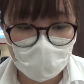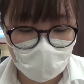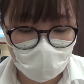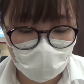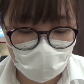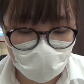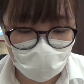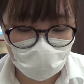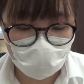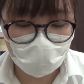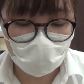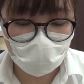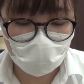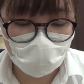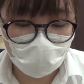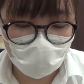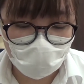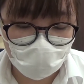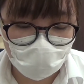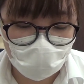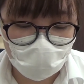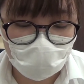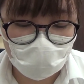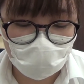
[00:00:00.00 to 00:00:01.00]
もし悪
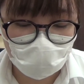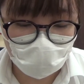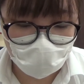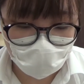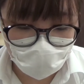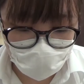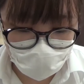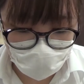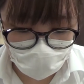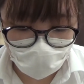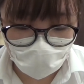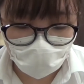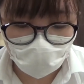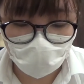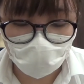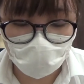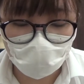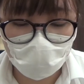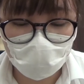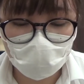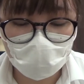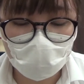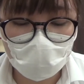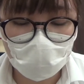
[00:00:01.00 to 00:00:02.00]
いイメージの方が
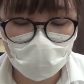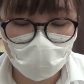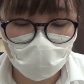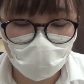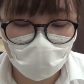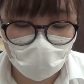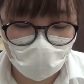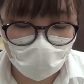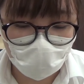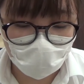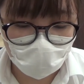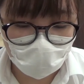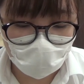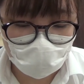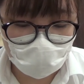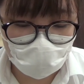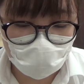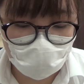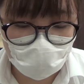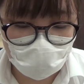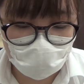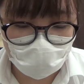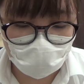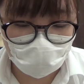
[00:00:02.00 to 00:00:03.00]
思い浮かぶ場合は
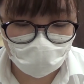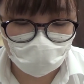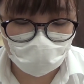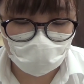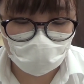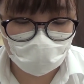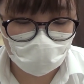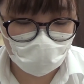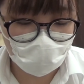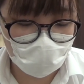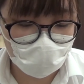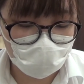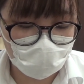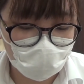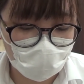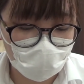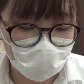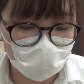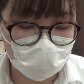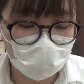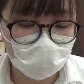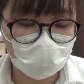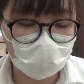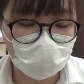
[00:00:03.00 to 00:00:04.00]
精神が疲れて
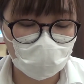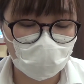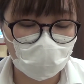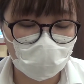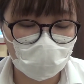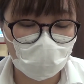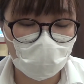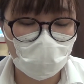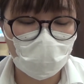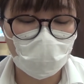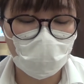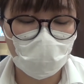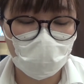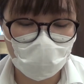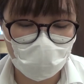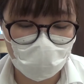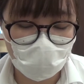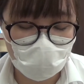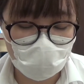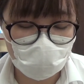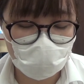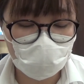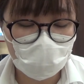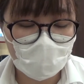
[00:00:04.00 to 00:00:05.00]
いる証拠でもあり
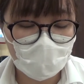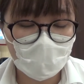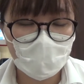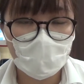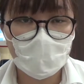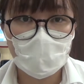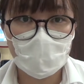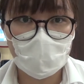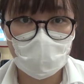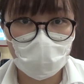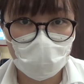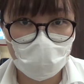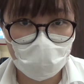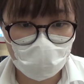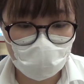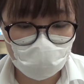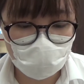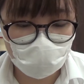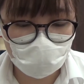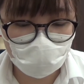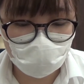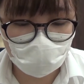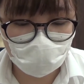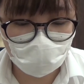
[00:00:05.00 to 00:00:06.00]
ます
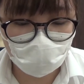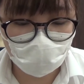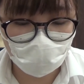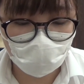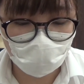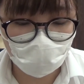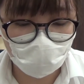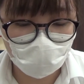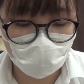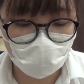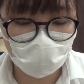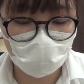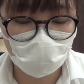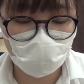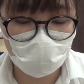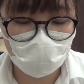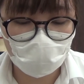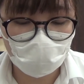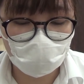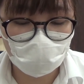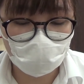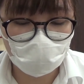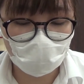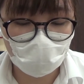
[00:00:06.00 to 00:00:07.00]
マイナス思考を取
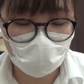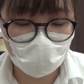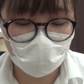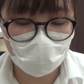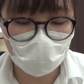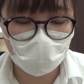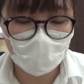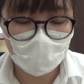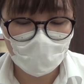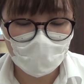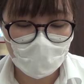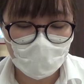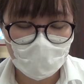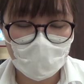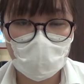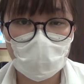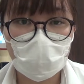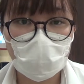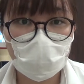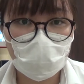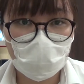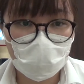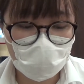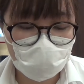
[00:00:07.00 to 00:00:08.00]
り除けば
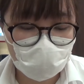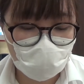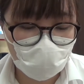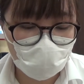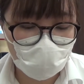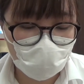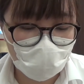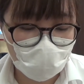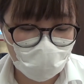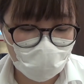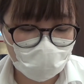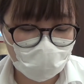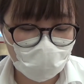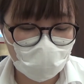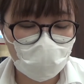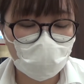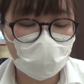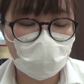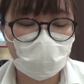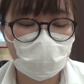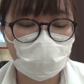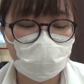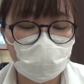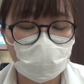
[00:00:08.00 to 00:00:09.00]
色の良さに改
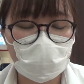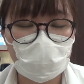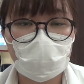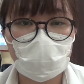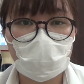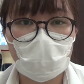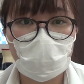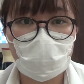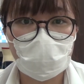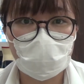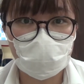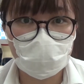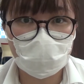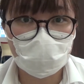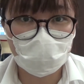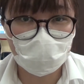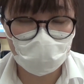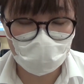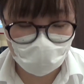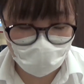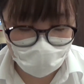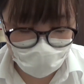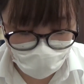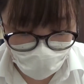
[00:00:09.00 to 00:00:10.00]
めて気づくかも
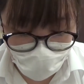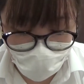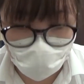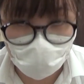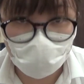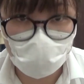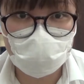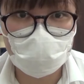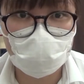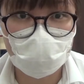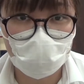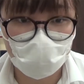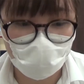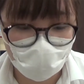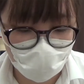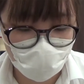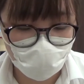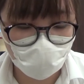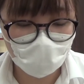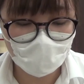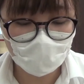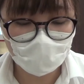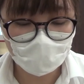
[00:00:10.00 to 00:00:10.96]
しれませんね